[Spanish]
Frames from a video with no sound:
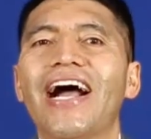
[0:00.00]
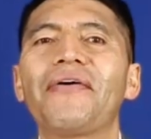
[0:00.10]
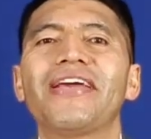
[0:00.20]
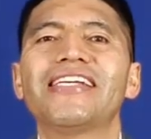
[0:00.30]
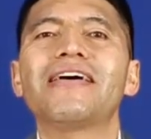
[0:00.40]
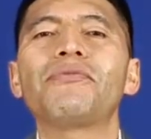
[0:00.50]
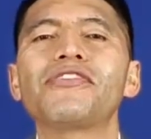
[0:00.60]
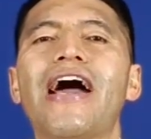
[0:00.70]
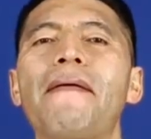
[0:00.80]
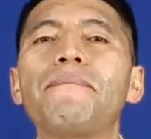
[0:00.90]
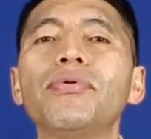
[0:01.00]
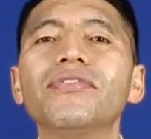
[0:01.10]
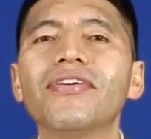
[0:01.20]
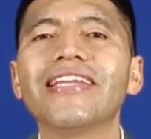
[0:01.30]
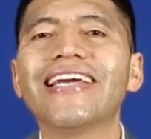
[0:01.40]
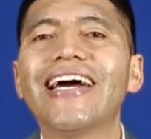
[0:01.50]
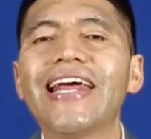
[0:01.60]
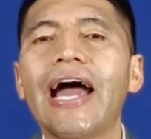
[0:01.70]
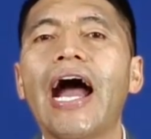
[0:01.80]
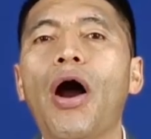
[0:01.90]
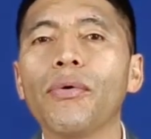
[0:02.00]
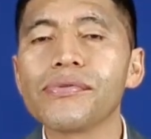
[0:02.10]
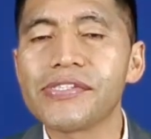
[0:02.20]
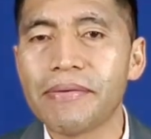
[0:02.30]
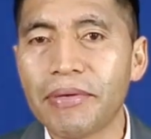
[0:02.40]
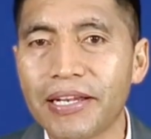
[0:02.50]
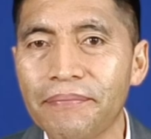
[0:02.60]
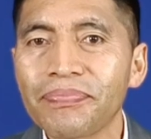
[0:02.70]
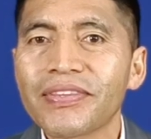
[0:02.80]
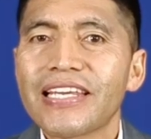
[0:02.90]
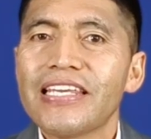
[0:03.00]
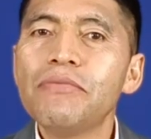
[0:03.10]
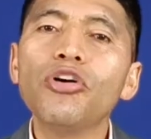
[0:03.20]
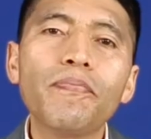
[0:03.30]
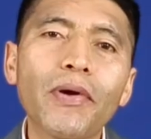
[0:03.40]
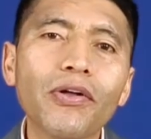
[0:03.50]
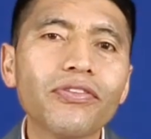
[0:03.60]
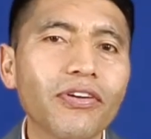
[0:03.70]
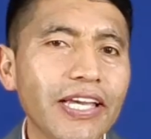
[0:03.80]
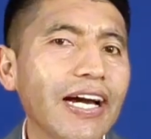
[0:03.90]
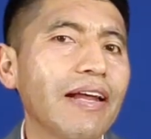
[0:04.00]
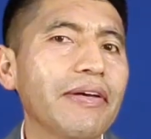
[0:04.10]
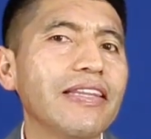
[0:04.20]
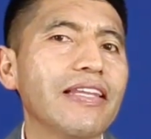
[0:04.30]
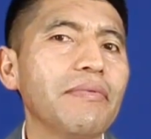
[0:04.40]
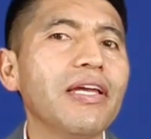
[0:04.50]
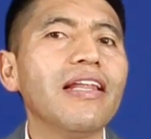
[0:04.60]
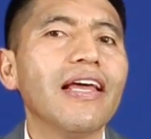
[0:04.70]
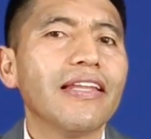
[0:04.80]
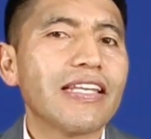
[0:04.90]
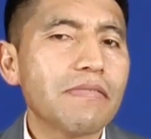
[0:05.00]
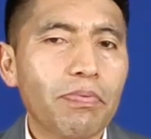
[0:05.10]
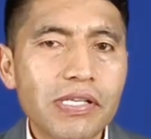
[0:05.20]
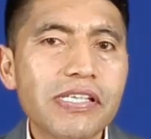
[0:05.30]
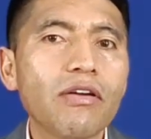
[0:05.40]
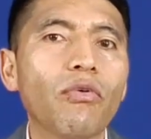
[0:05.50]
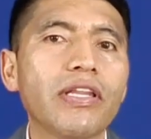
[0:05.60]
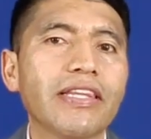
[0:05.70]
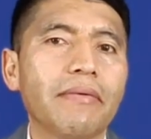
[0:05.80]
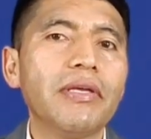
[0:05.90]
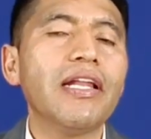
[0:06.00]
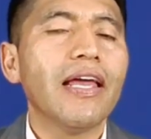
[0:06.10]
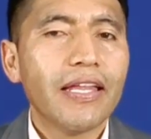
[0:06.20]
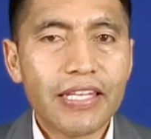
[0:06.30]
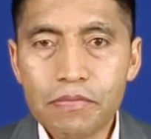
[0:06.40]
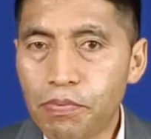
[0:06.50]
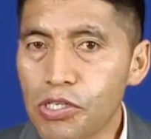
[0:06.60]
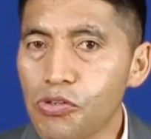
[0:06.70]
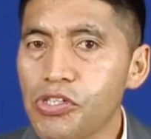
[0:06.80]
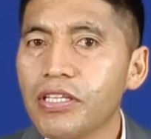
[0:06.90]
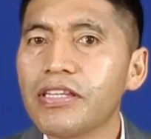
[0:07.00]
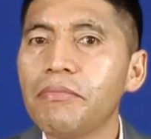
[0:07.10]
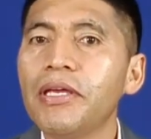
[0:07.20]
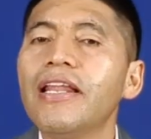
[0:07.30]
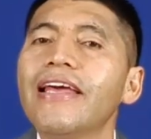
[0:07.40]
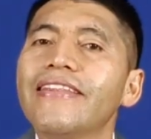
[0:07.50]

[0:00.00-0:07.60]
Ahora ya estamos a punto de llegar a 11.000 y muy pronto llegar a 20.000, después 50.000, después mil,